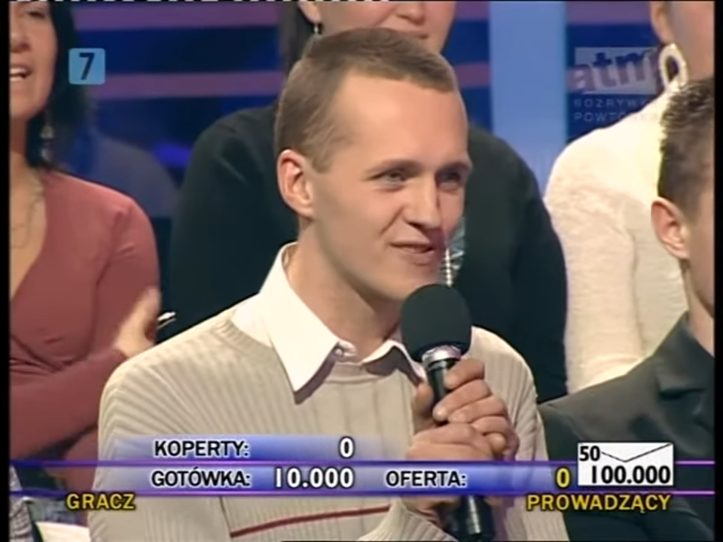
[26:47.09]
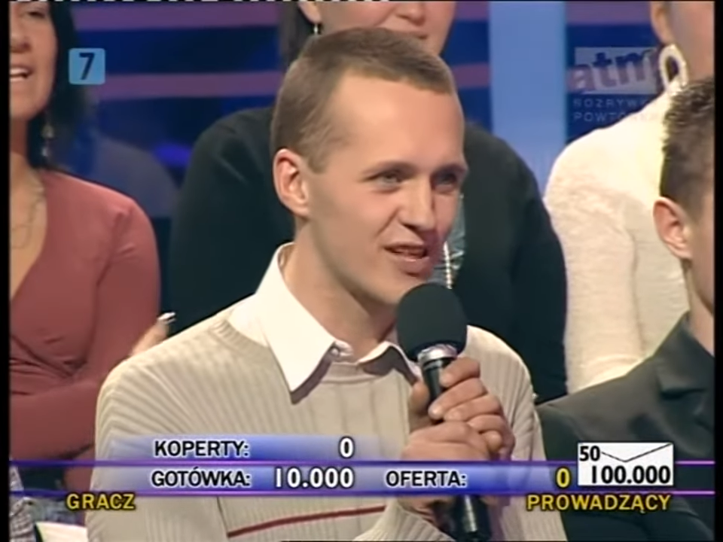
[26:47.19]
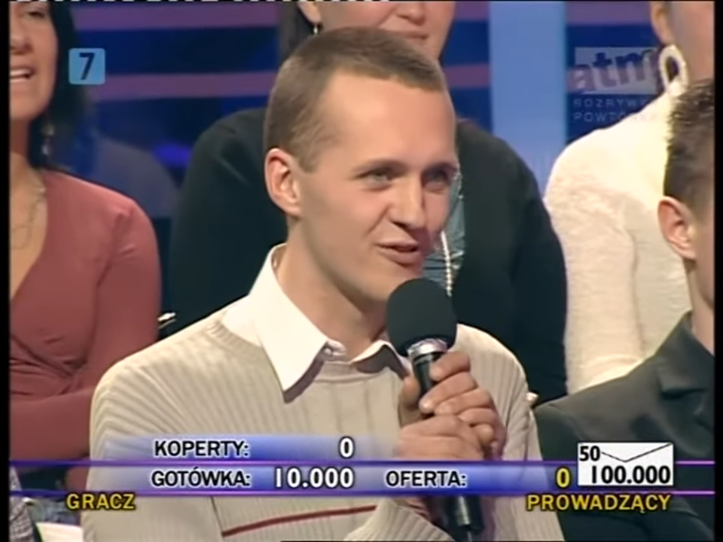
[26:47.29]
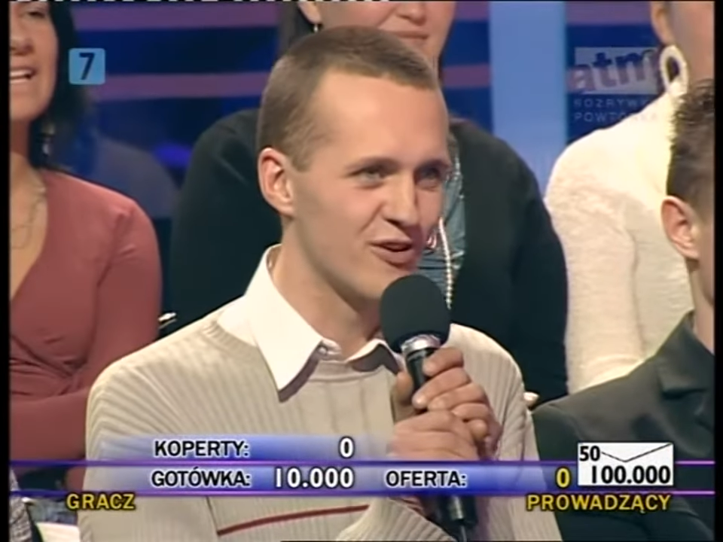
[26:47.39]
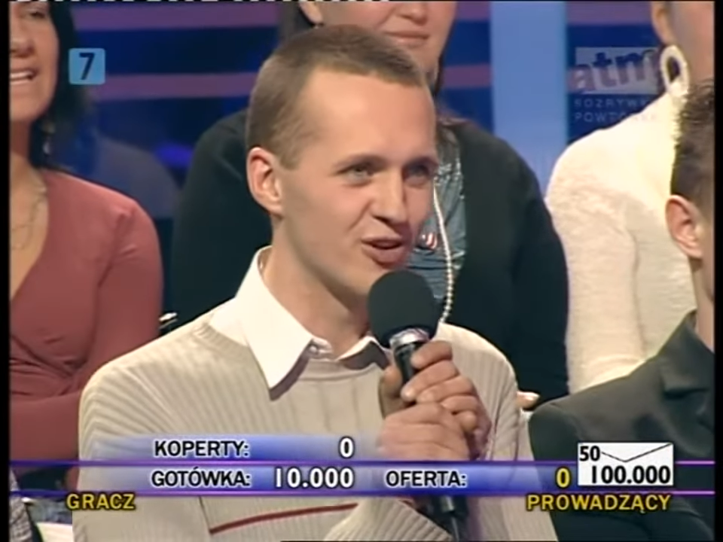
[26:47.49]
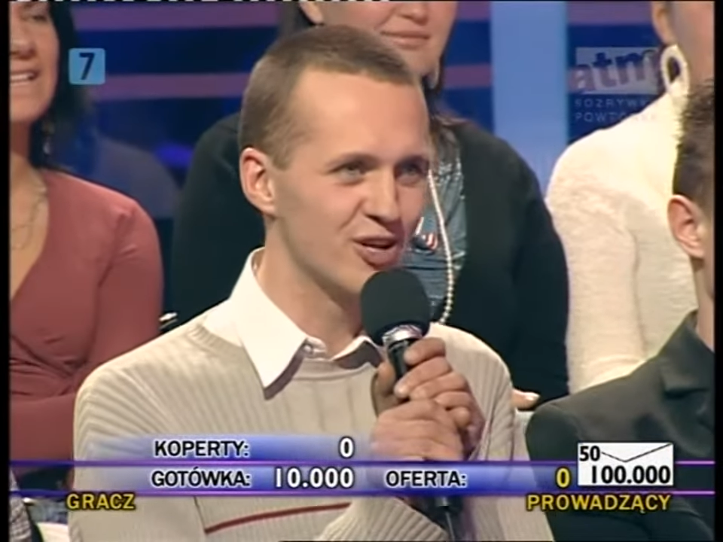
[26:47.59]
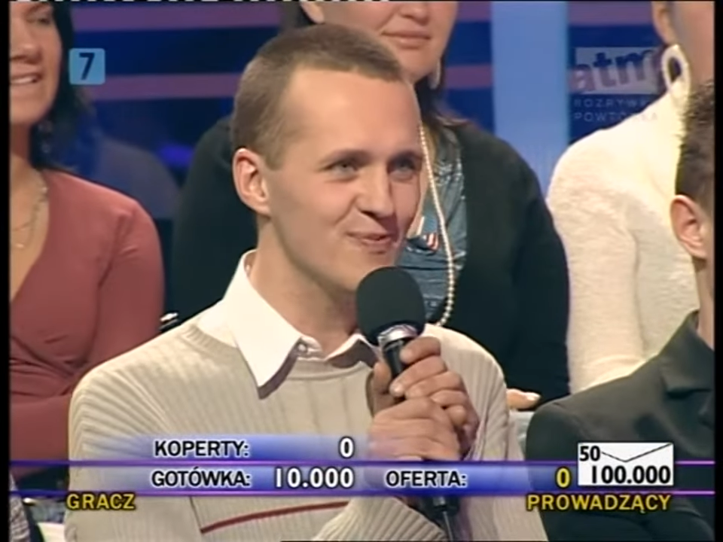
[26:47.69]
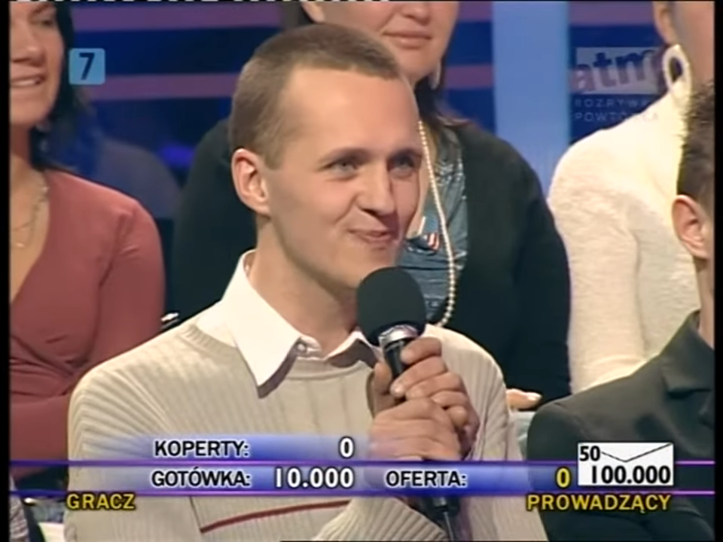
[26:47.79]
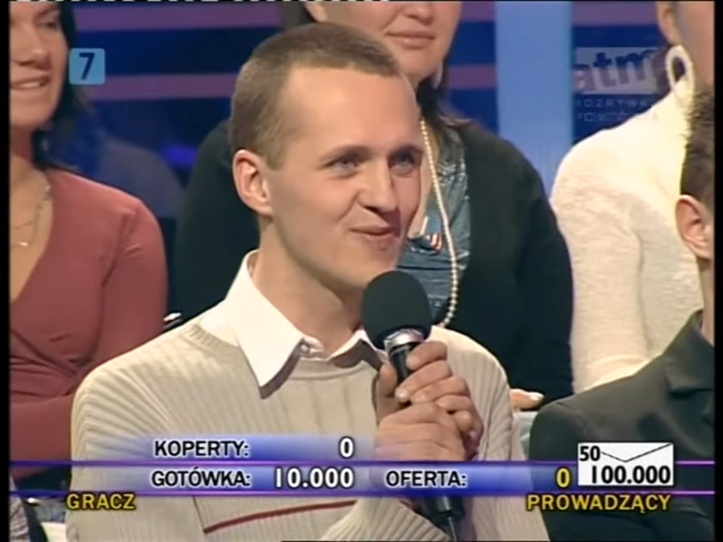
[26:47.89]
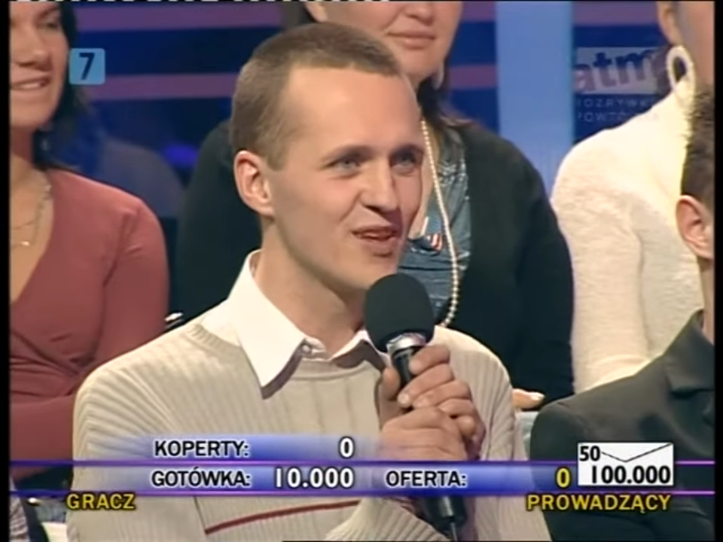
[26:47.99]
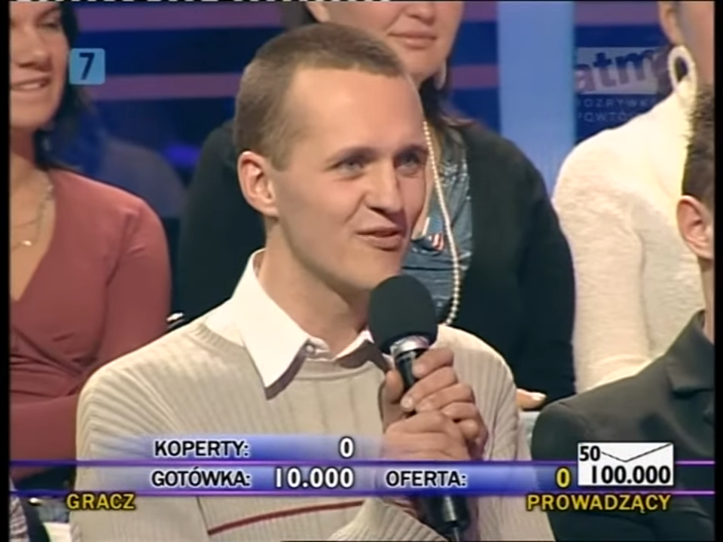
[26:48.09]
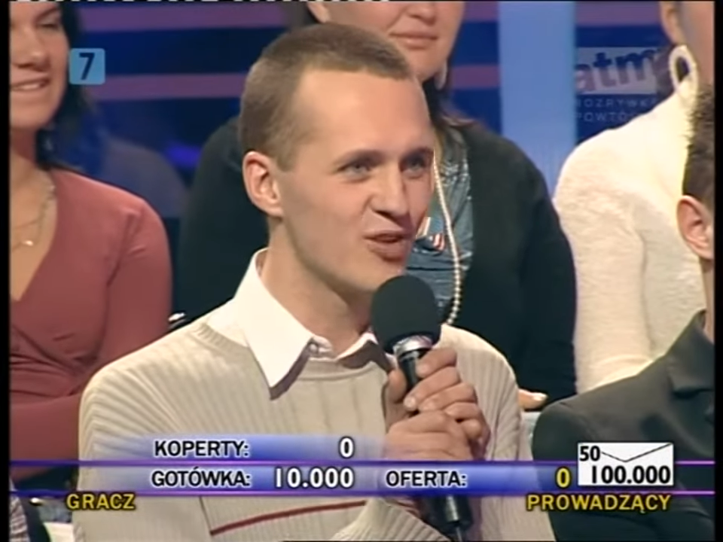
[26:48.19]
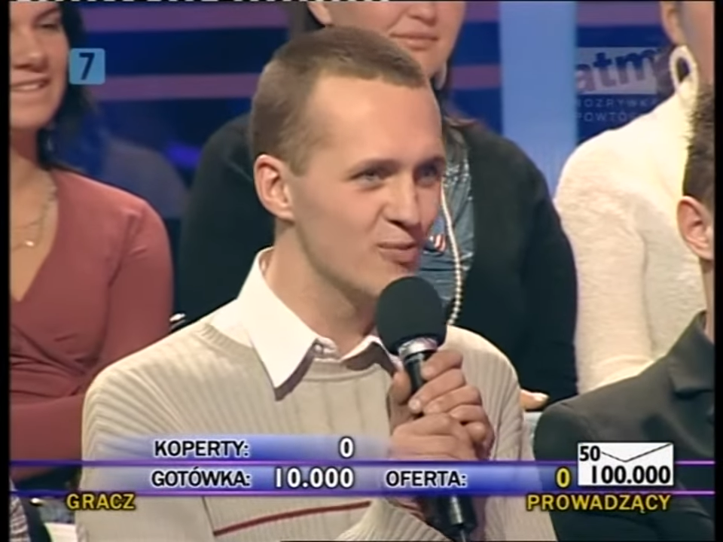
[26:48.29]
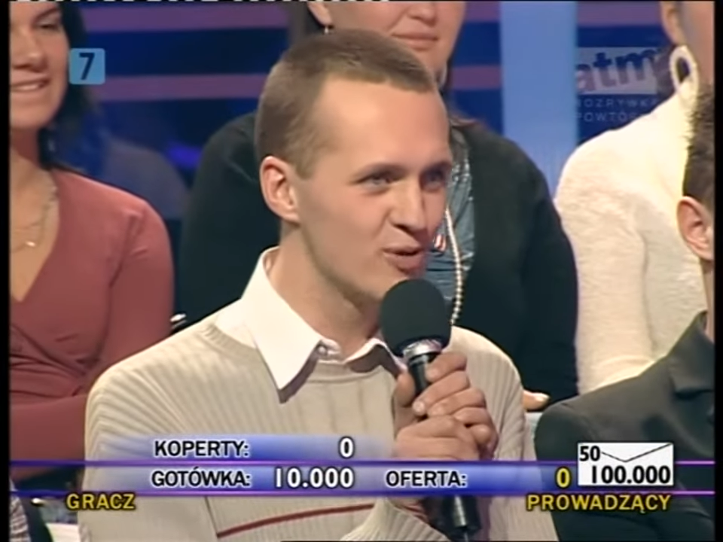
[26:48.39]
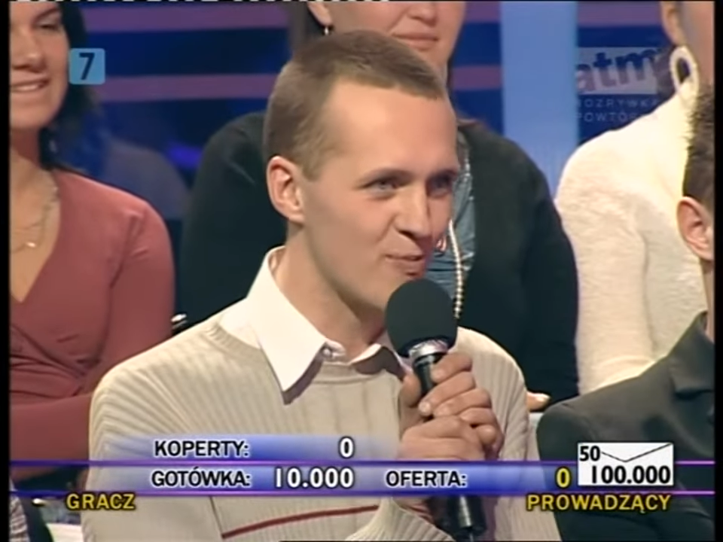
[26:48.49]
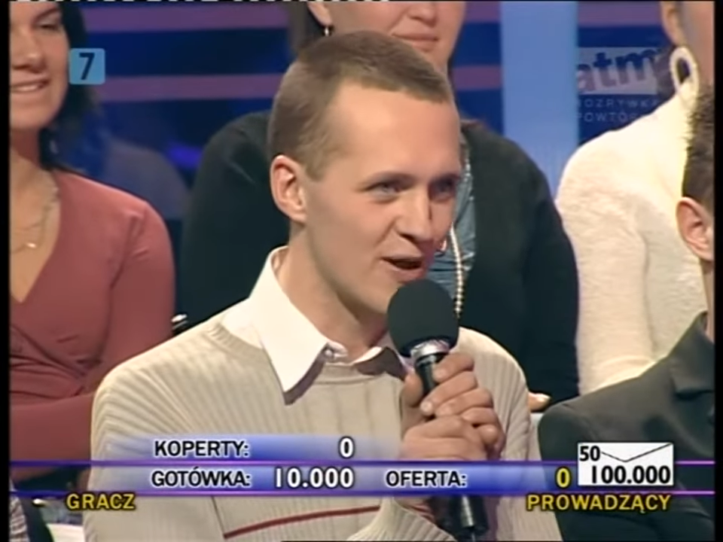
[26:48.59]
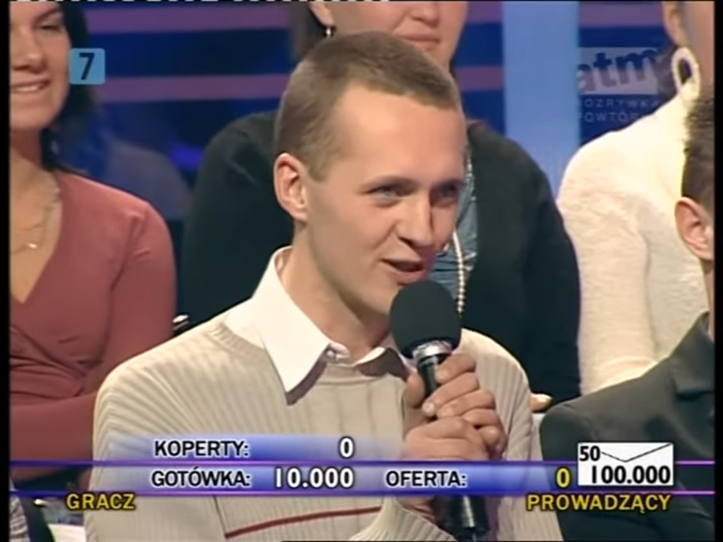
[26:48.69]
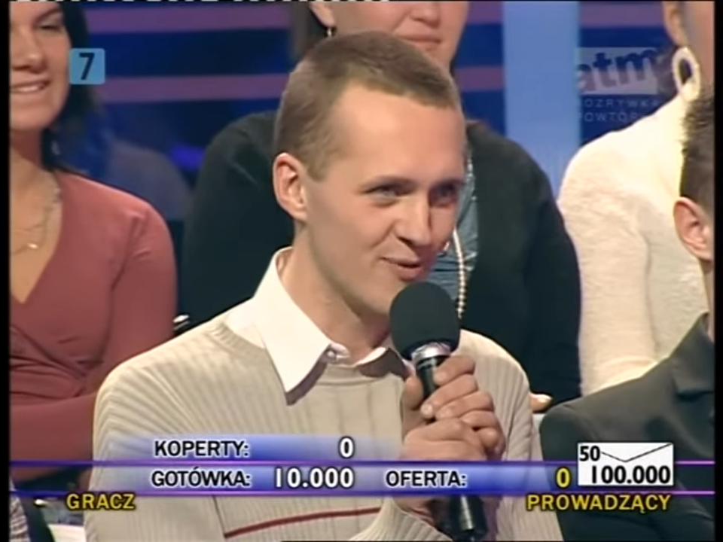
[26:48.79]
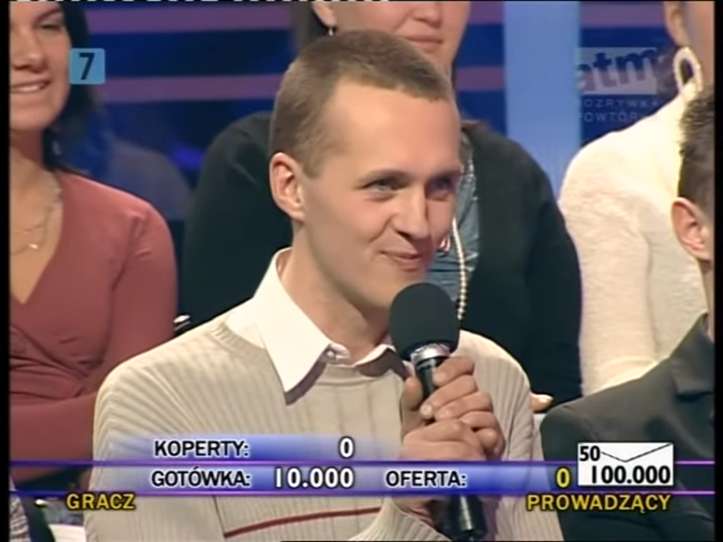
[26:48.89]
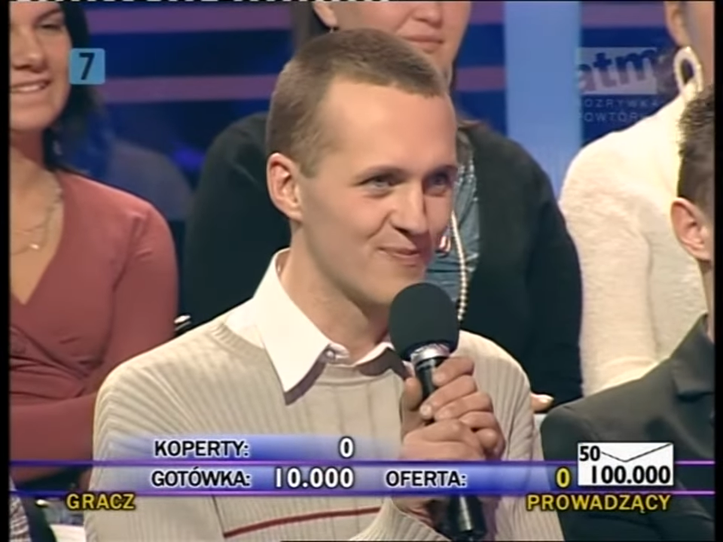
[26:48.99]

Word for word: zadowolony. Wziąłbym kopertę.